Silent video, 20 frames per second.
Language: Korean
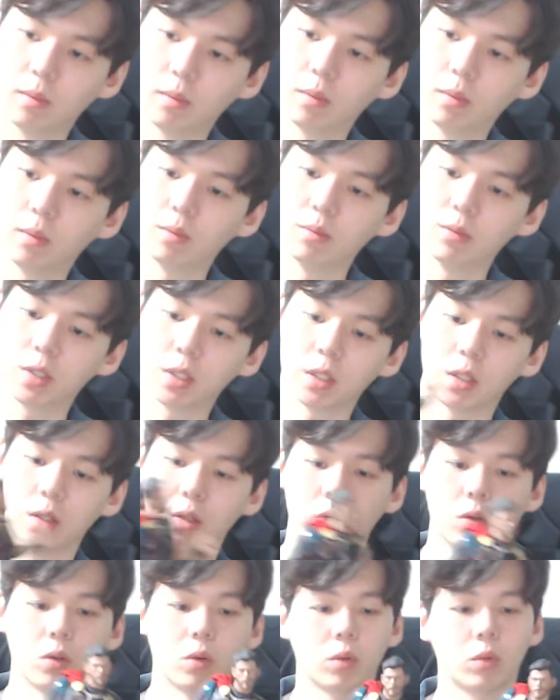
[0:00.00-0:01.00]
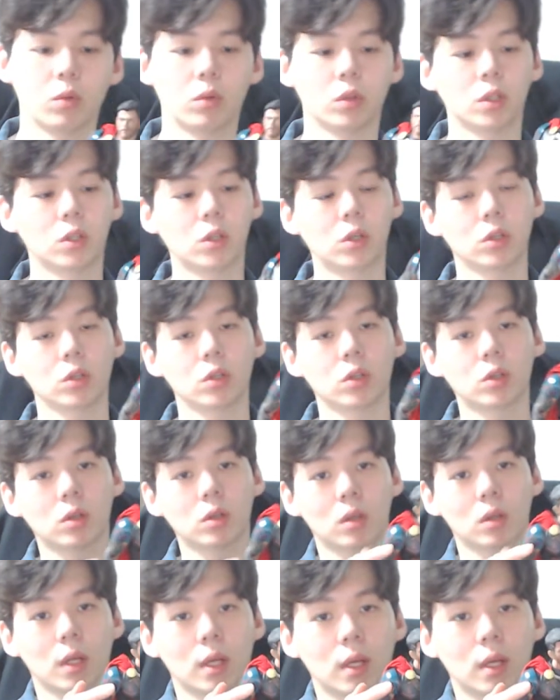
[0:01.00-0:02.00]
움직이는 건 없고 이런
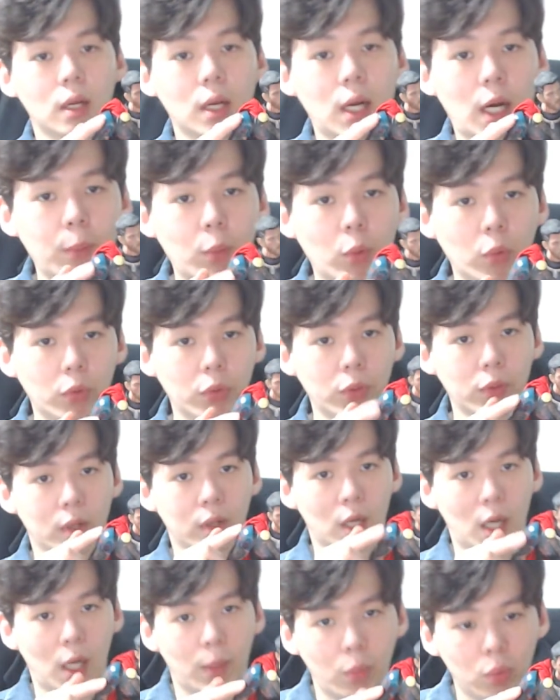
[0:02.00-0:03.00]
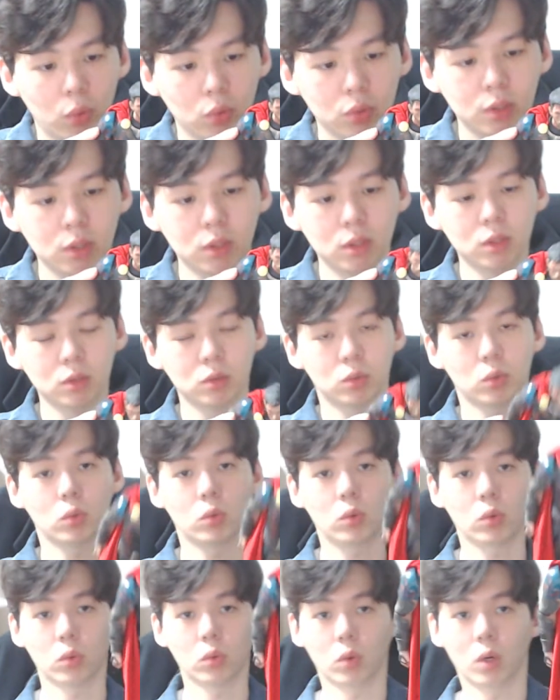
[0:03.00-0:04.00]
갑옷 갑옷은
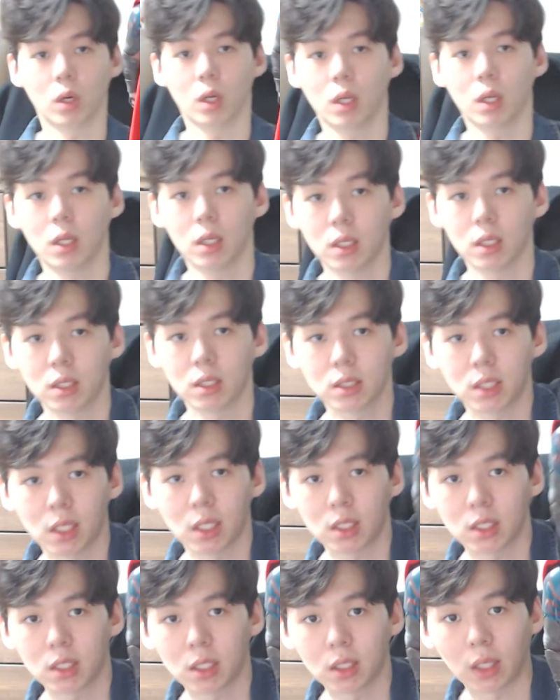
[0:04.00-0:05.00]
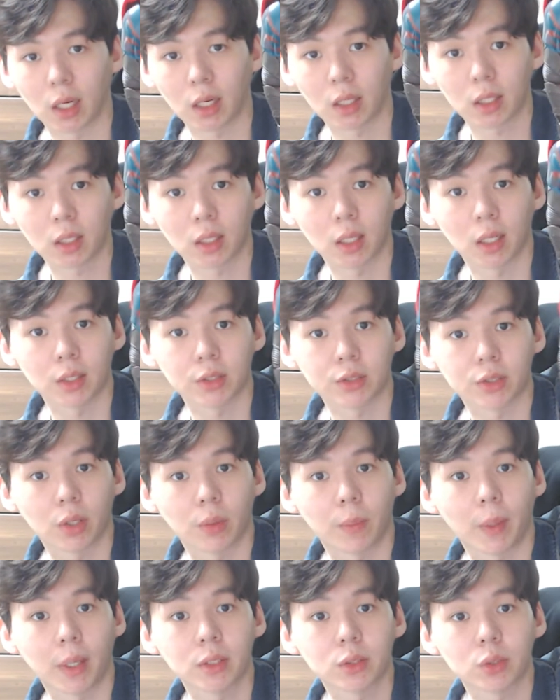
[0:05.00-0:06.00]
또 재질이 다르게 나왔어요
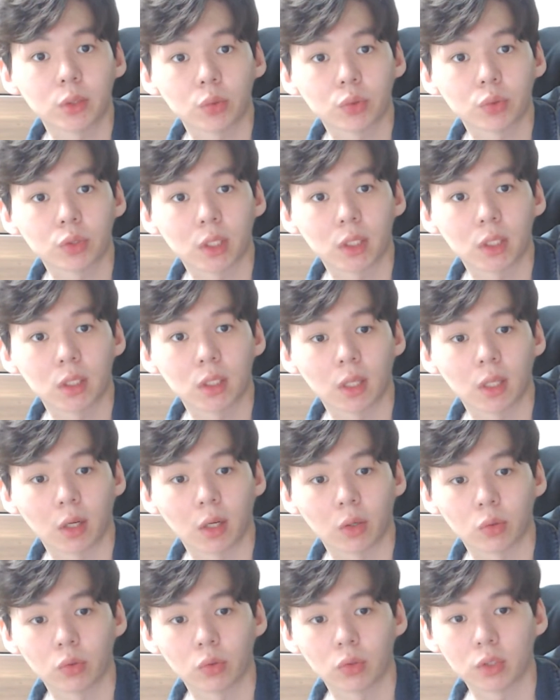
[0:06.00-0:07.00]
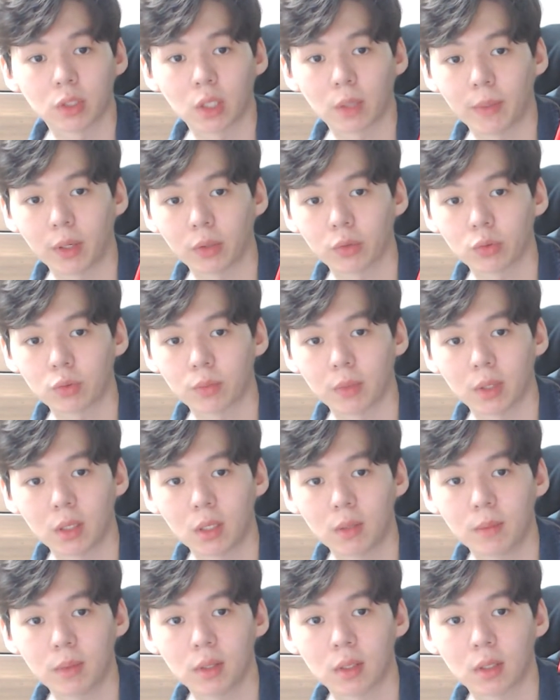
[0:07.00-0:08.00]
만져도 재질이 다르고 그냥 봐도 좀
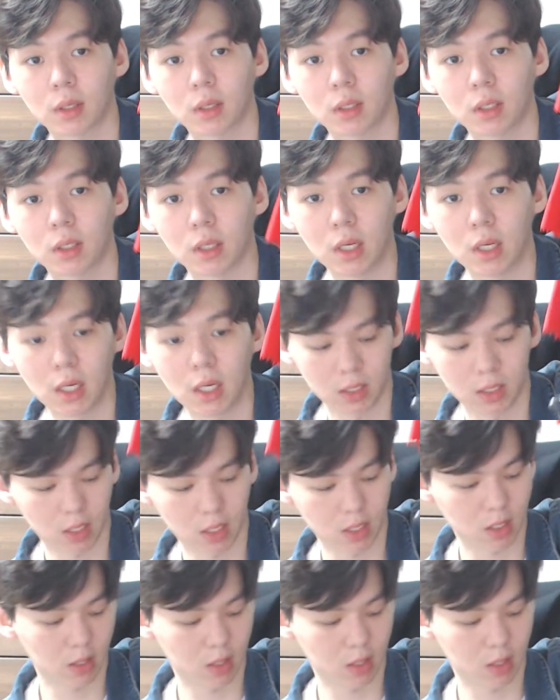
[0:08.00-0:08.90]
맨들맨들하니 재질이